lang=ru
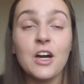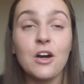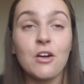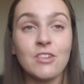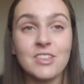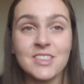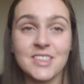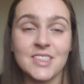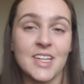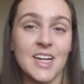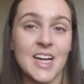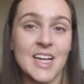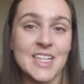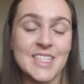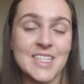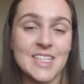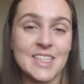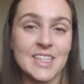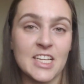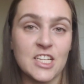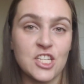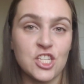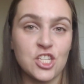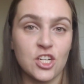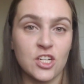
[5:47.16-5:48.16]
он
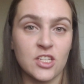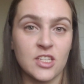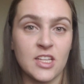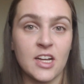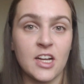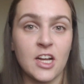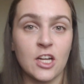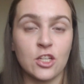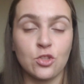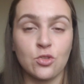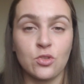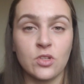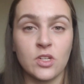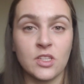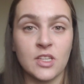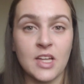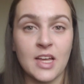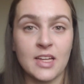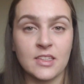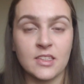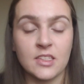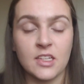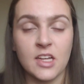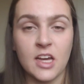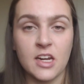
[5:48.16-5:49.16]
заходил на чердак, который
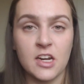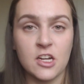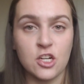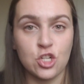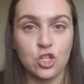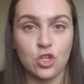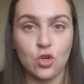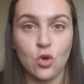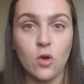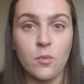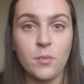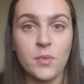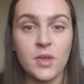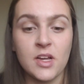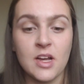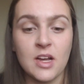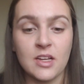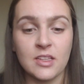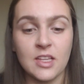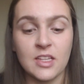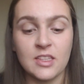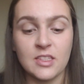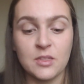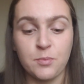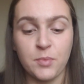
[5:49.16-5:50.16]
над гаражом, и
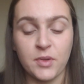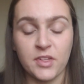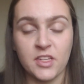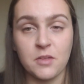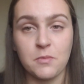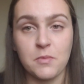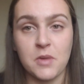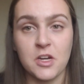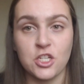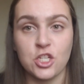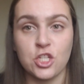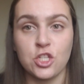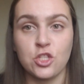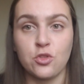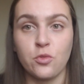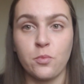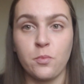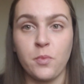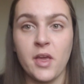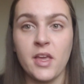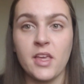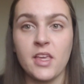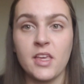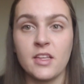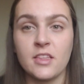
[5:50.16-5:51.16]
когда ты поднимаешься
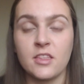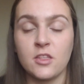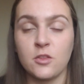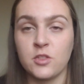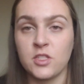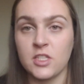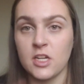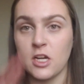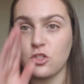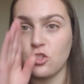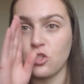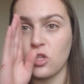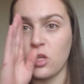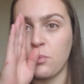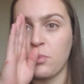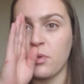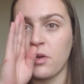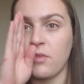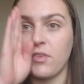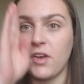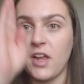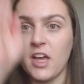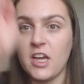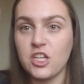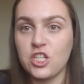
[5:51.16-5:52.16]
ступеньки, ты сразу
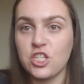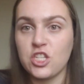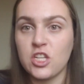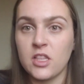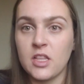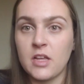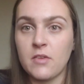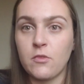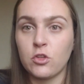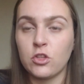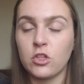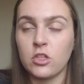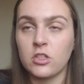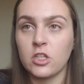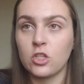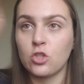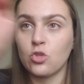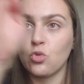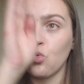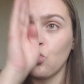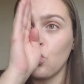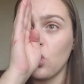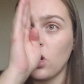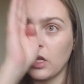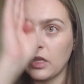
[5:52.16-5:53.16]
направляешься на вот
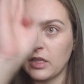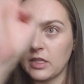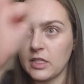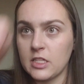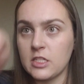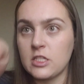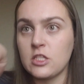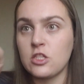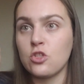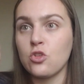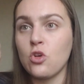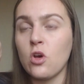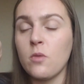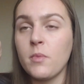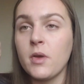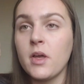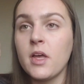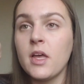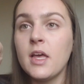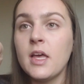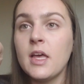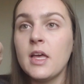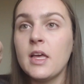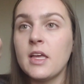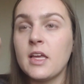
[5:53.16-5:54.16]
этот угол лицом,
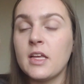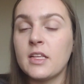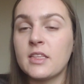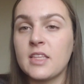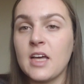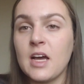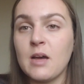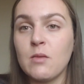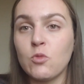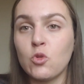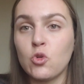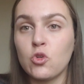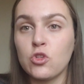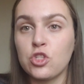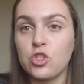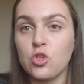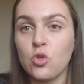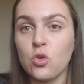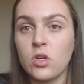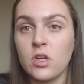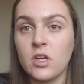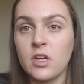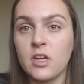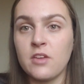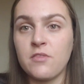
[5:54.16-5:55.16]
и там
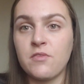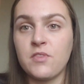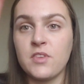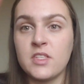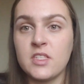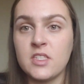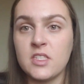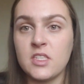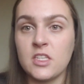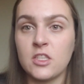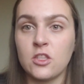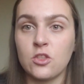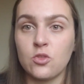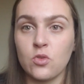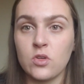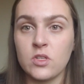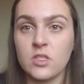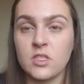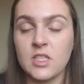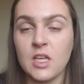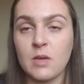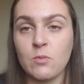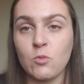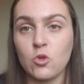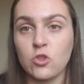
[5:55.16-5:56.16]
кусок э, висит, то
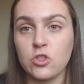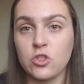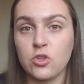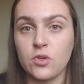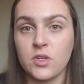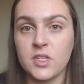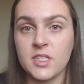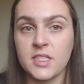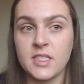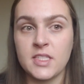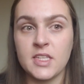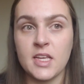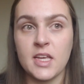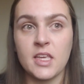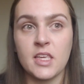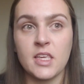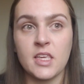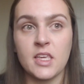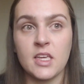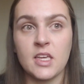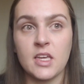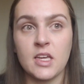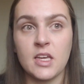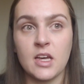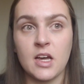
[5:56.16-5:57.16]
есть там кусок
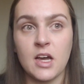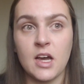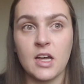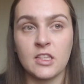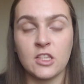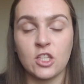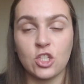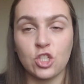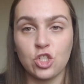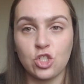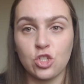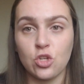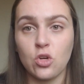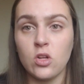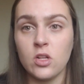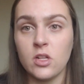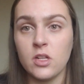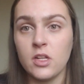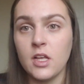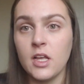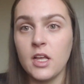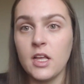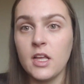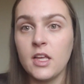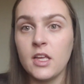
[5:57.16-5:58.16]
стенки
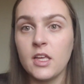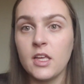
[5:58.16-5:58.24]
отошел,